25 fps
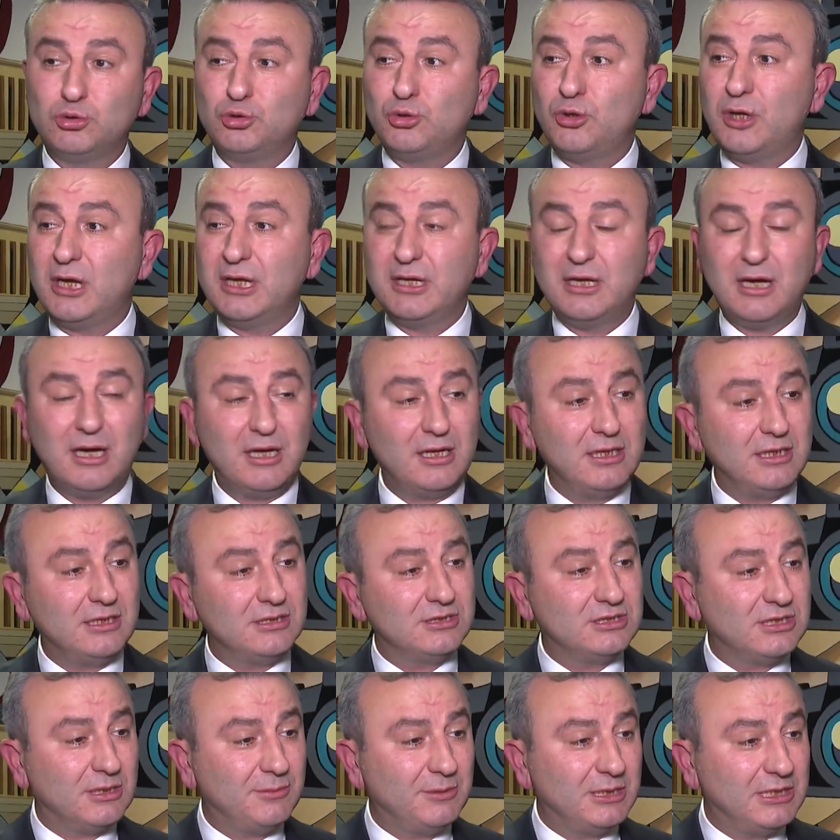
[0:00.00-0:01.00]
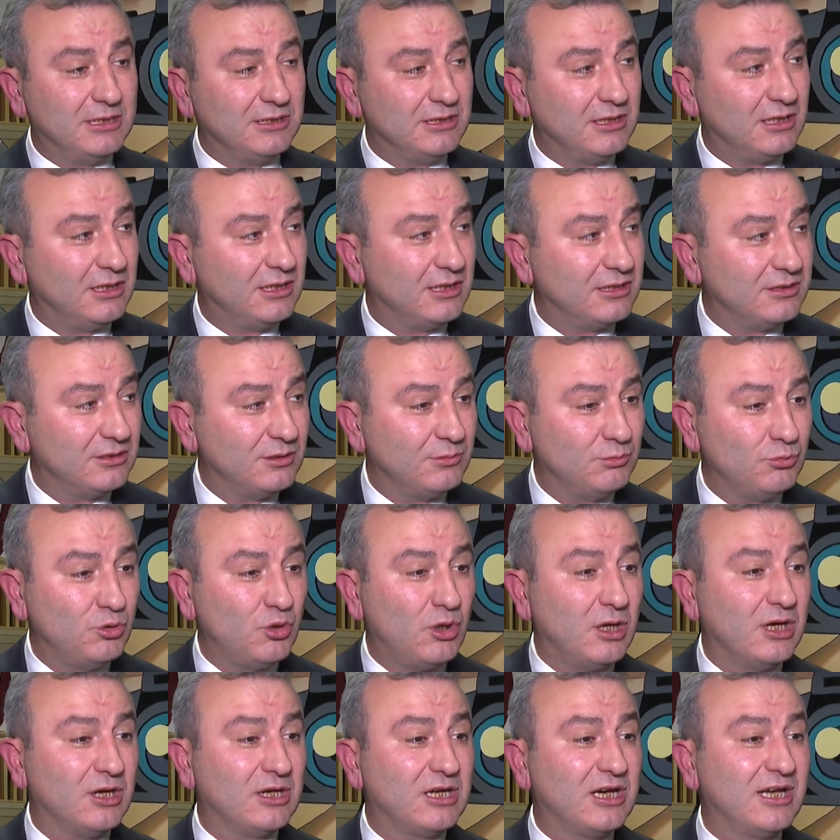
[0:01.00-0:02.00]
Şu an hala ilçe belediyelerinin
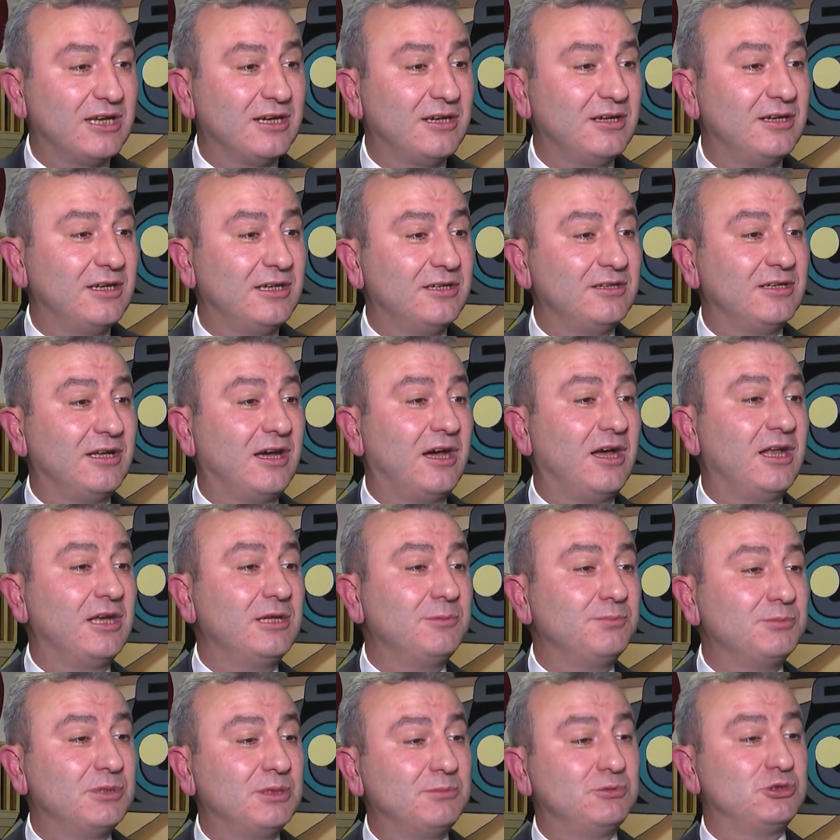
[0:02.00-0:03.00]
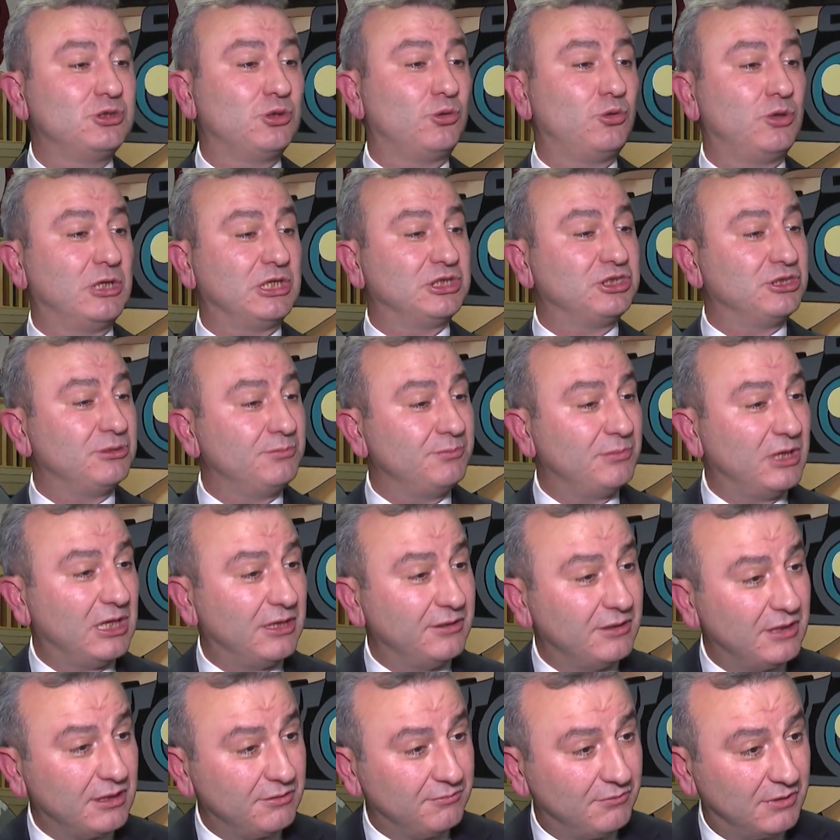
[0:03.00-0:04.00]
bu kararların alıp da bize
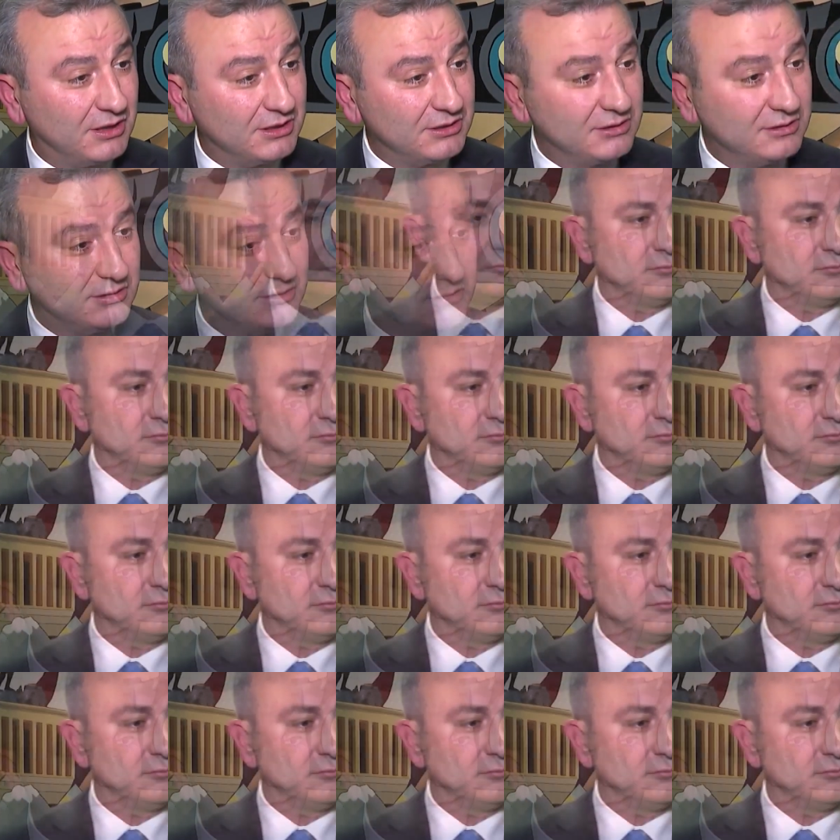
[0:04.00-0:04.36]
ulaşılmayanlar var.